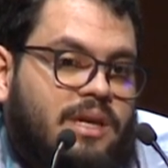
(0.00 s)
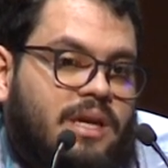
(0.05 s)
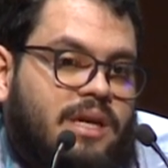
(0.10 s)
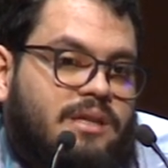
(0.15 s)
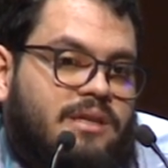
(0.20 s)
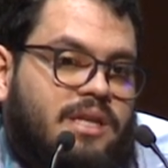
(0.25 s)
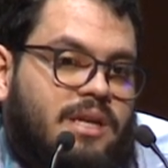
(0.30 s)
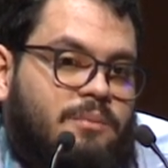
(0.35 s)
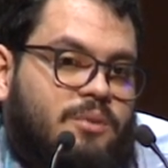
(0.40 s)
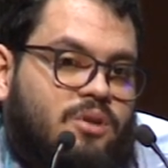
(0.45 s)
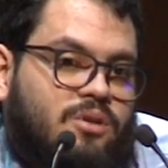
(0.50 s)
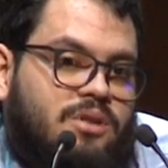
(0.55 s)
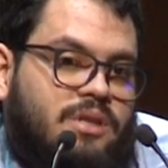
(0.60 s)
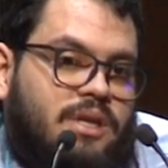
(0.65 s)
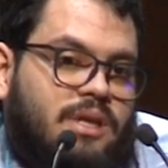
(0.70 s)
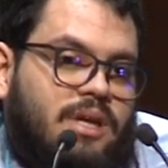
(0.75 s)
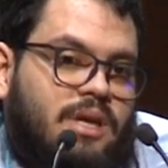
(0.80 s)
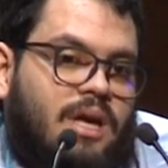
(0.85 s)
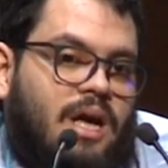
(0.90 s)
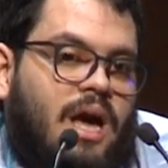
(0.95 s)
en términos
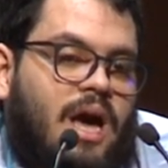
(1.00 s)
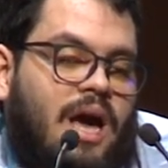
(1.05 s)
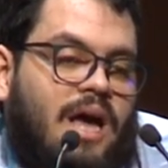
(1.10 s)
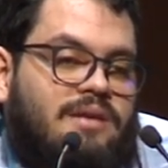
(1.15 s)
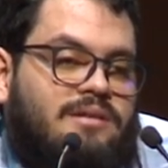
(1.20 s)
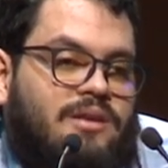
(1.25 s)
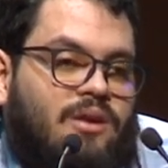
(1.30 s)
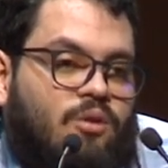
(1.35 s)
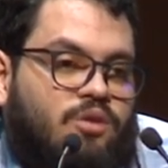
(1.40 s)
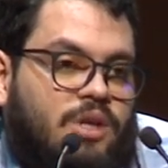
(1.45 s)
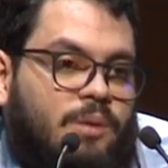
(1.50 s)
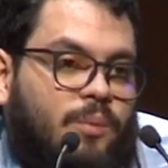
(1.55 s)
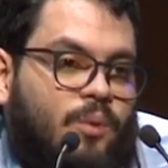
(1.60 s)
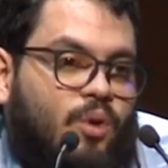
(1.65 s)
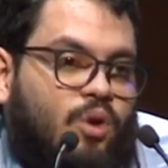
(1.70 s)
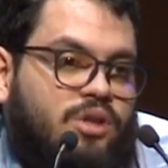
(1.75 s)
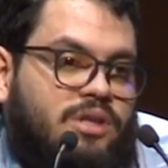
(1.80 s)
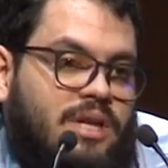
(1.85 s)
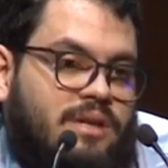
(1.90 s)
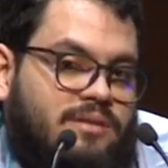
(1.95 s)
de hacia dónde
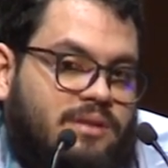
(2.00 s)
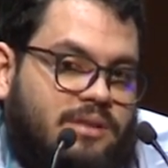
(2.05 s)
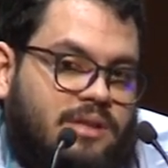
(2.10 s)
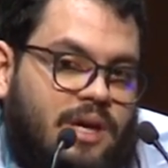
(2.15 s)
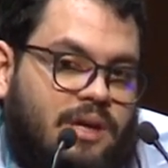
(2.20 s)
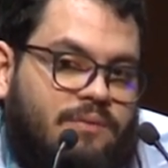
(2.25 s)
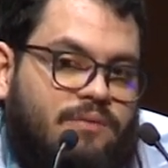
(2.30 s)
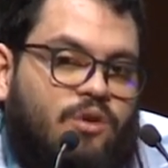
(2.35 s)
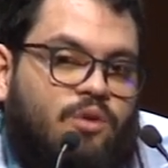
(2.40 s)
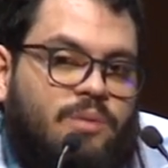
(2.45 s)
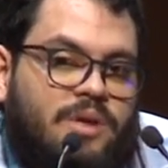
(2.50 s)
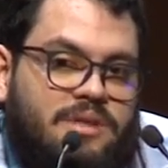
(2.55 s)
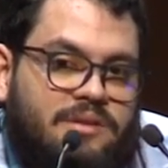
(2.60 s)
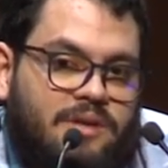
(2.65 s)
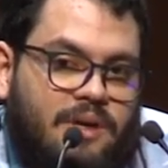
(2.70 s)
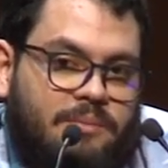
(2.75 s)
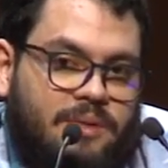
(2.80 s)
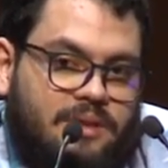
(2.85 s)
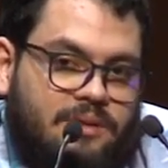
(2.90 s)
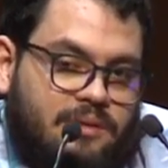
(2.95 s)
puedo transitar
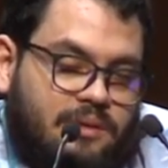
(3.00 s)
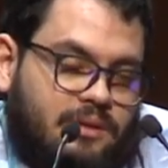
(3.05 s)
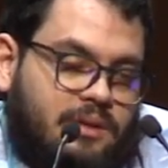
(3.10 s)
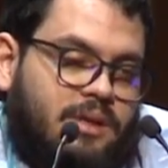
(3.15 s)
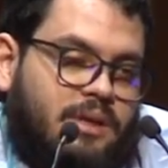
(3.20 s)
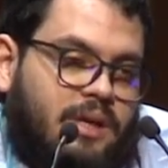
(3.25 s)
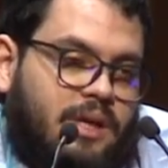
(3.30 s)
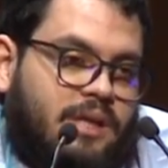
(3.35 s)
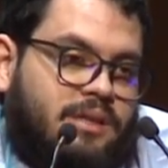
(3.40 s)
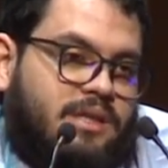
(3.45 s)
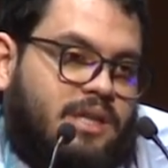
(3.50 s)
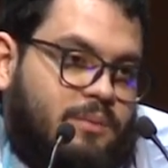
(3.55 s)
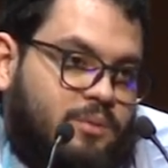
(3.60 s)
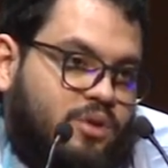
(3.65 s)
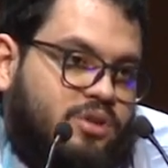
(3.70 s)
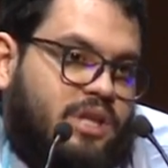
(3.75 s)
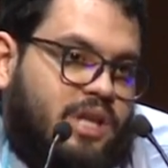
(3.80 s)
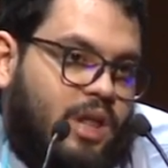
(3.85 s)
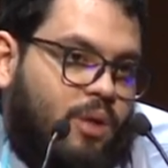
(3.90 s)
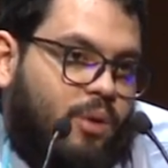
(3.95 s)
formativamente, en
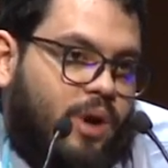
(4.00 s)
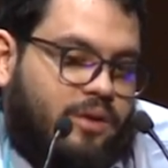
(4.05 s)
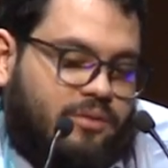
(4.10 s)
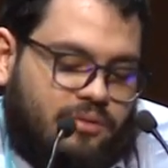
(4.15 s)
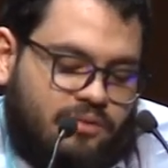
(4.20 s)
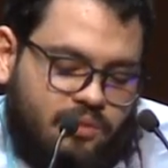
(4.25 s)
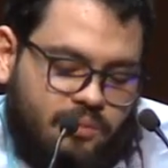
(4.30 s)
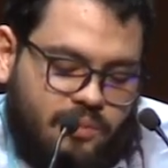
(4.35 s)
términos de la educación